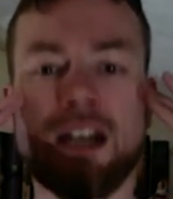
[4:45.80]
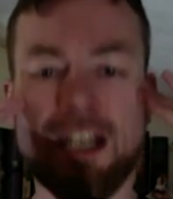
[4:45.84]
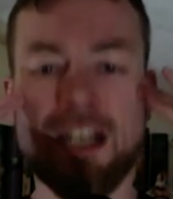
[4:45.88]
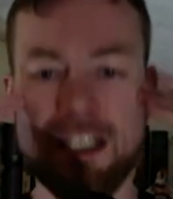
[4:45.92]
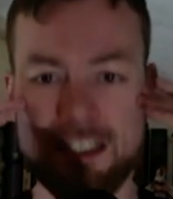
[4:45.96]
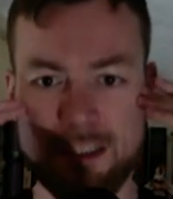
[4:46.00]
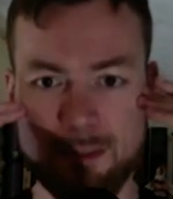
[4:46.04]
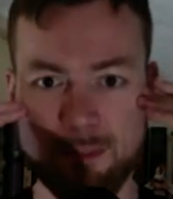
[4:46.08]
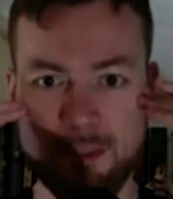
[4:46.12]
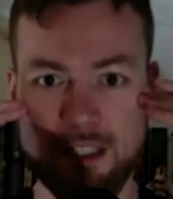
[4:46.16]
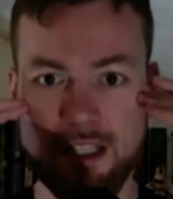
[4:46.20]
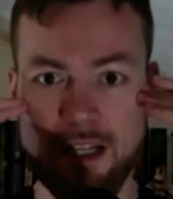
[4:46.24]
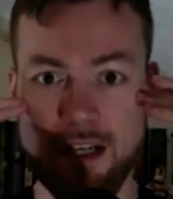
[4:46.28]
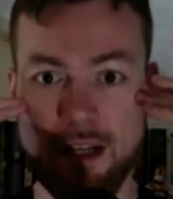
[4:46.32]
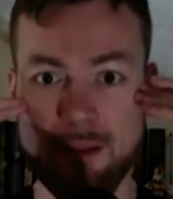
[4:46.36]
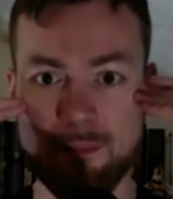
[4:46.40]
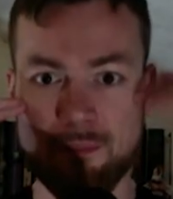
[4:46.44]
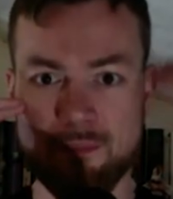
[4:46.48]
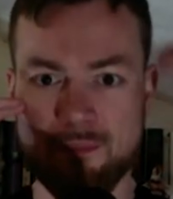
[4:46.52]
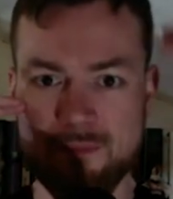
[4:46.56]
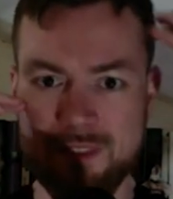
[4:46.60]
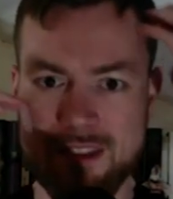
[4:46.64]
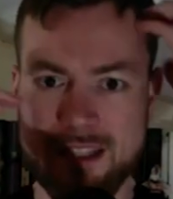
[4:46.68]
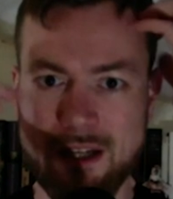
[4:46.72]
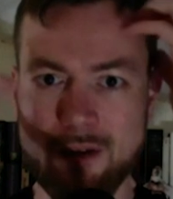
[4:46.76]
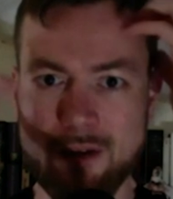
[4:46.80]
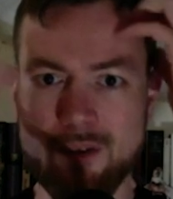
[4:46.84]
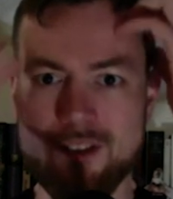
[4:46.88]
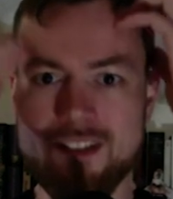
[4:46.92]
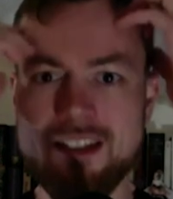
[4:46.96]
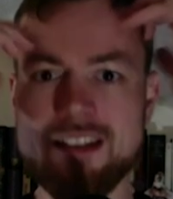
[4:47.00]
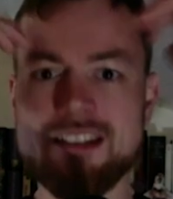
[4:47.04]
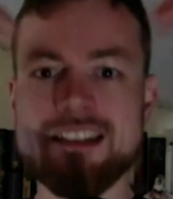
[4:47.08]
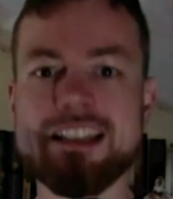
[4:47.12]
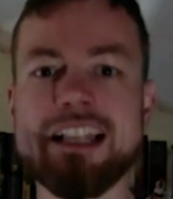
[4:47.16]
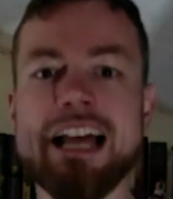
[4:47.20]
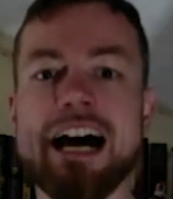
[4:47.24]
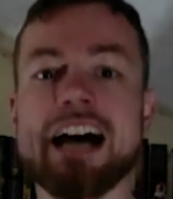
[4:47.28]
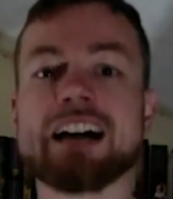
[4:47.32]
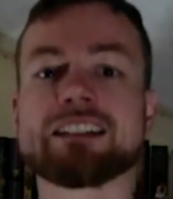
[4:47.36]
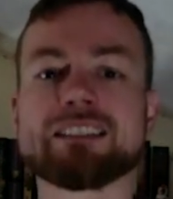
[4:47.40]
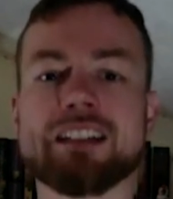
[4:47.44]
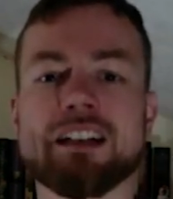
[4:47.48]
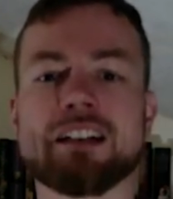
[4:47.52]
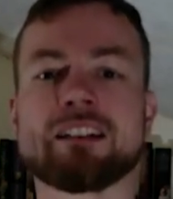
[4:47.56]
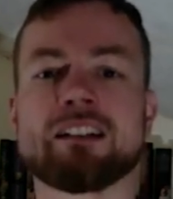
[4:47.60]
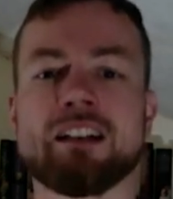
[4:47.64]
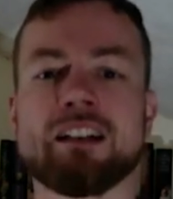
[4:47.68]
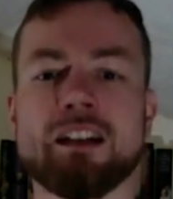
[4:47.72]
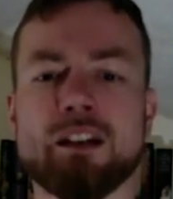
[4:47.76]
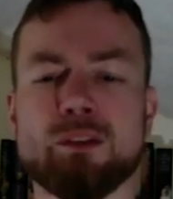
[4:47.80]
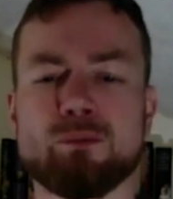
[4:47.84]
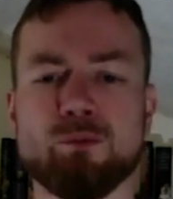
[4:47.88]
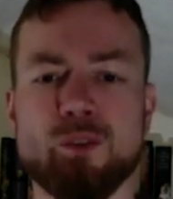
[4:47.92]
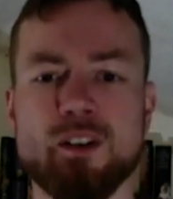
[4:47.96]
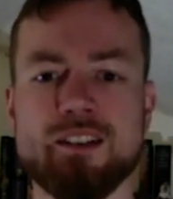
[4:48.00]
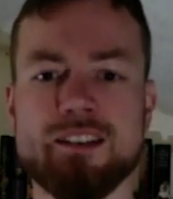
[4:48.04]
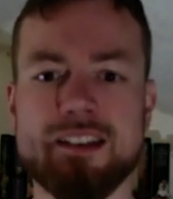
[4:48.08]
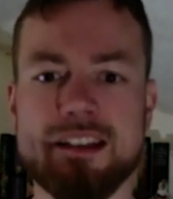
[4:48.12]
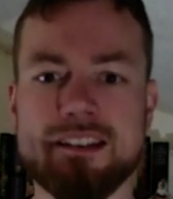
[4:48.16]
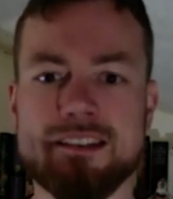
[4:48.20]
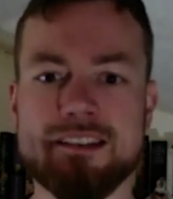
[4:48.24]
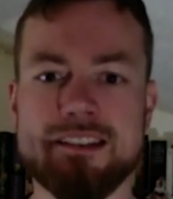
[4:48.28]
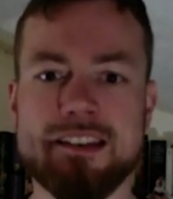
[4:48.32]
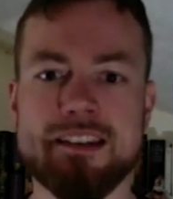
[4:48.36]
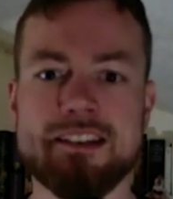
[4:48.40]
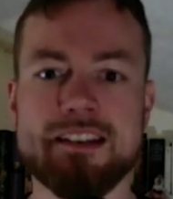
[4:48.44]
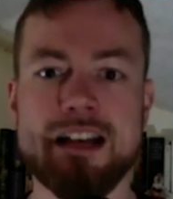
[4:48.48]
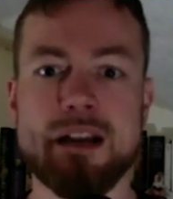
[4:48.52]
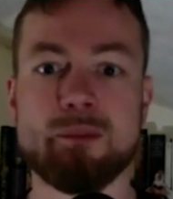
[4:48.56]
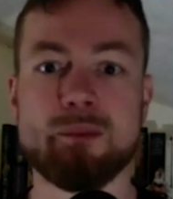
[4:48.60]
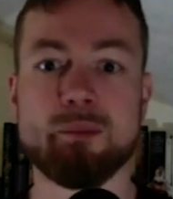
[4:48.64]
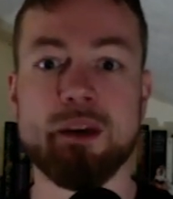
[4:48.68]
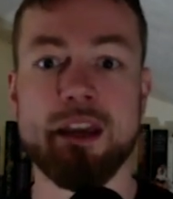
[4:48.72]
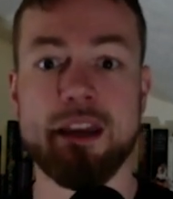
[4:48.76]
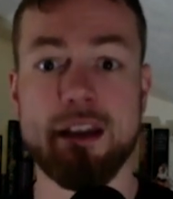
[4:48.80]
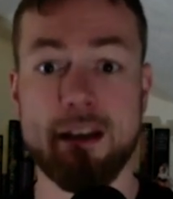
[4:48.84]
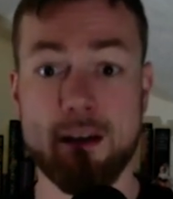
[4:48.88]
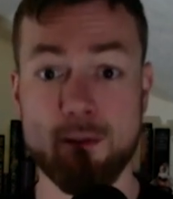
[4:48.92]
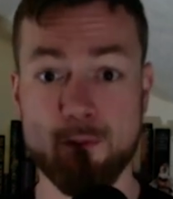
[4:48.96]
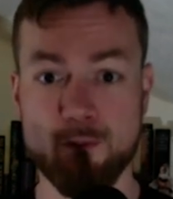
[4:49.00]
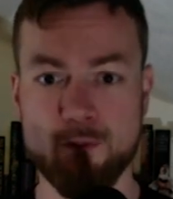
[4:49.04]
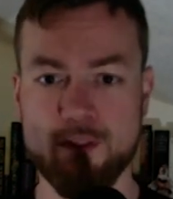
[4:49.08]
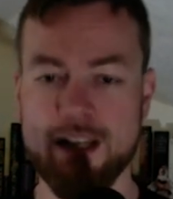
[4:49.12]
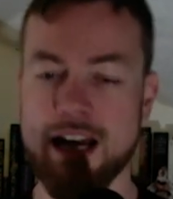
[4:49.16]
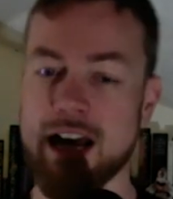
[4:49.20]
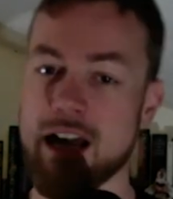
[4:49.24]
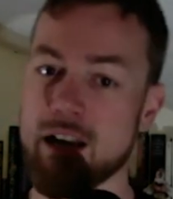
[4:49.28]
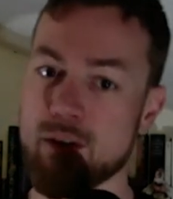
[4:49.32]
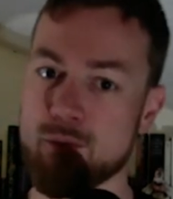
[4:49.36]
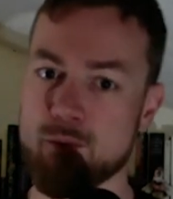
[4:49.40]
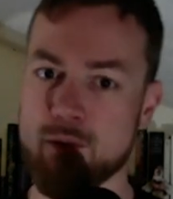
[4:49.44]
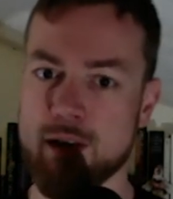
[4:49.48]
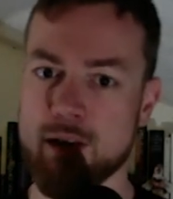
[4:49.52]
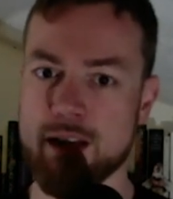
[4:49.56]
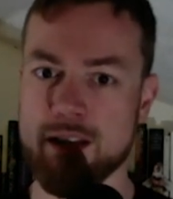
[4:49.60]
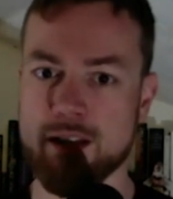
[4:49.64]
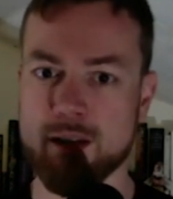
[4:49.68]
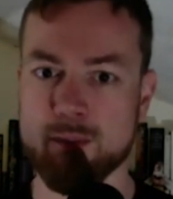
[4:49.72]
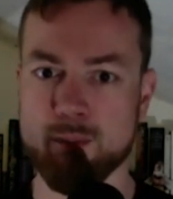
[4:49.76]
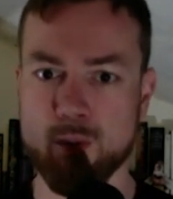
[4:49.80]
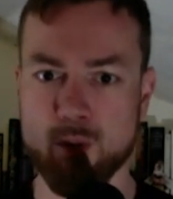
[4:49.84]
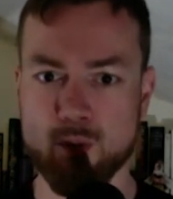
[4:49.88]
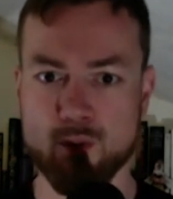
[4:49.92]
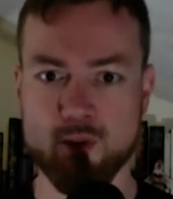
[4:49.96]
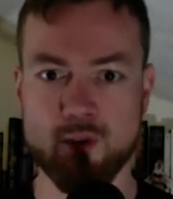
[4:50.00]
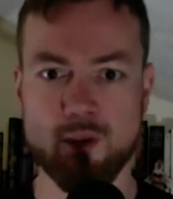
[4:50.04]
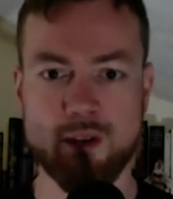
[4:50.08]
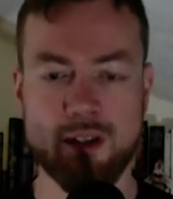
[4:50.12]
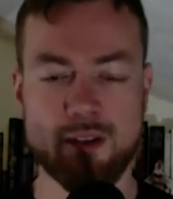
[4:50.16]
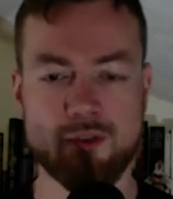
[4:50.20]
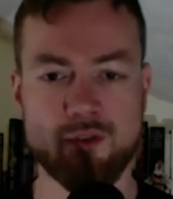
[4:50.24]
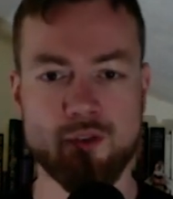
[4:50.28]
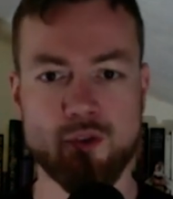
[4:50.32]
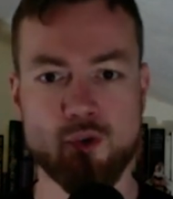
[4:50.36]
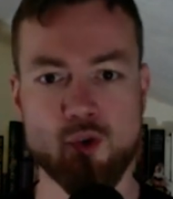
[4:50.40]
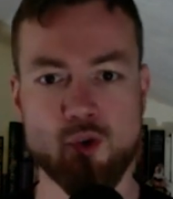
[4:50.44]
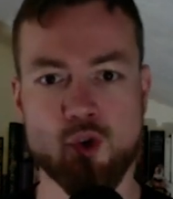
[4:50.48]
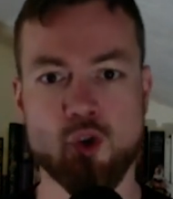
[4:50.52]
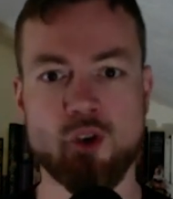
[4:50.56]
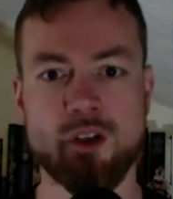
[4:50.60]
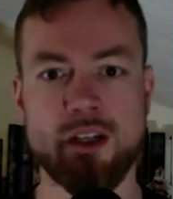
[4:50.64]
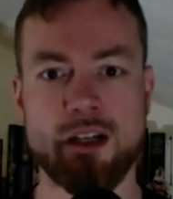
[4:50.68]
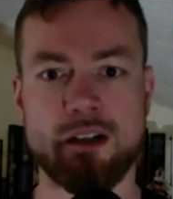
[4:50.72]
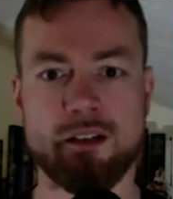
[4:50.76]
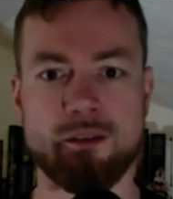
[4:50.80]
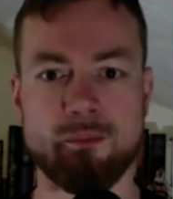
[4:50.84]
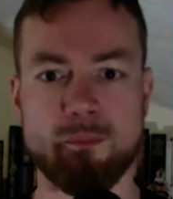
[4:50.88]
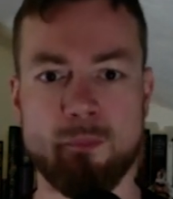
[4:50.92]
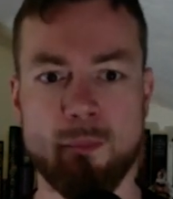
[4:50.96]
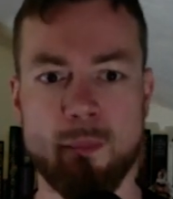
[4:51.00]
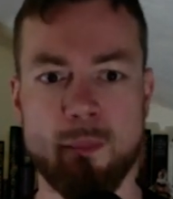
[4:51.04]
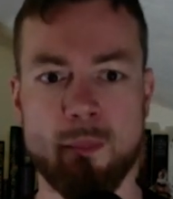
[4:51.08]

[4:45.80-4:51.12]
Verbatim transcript: Die mit einem Tausendstel Adrenalin versetzte Salbe hilft, allfällige Blutungen zu stillen.